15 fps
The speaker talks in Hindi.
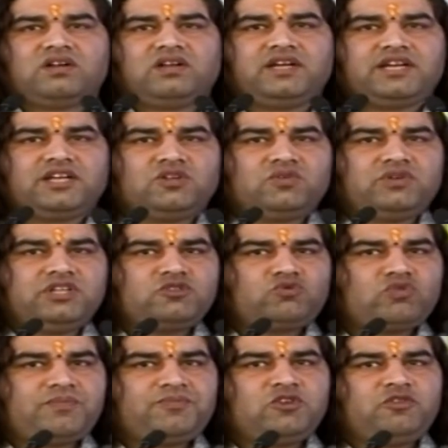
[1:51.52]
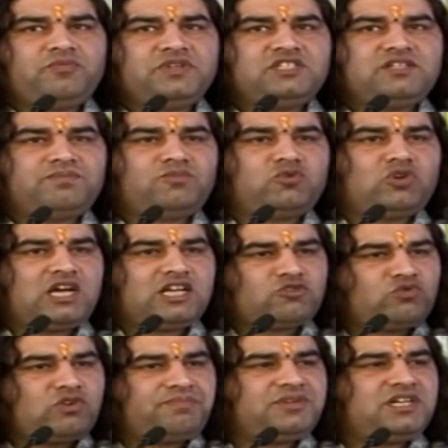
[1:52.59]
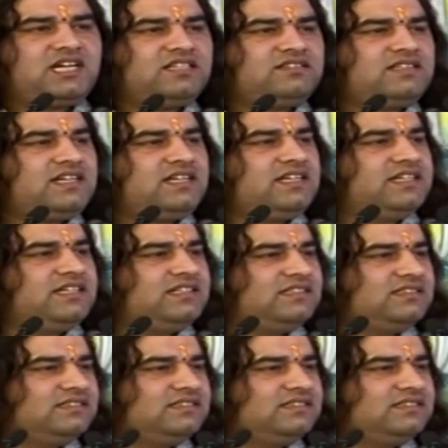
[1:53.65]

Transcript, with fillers: लेकिन उन्हीं स्वप्नों में जब बुरा स्वप्न आता है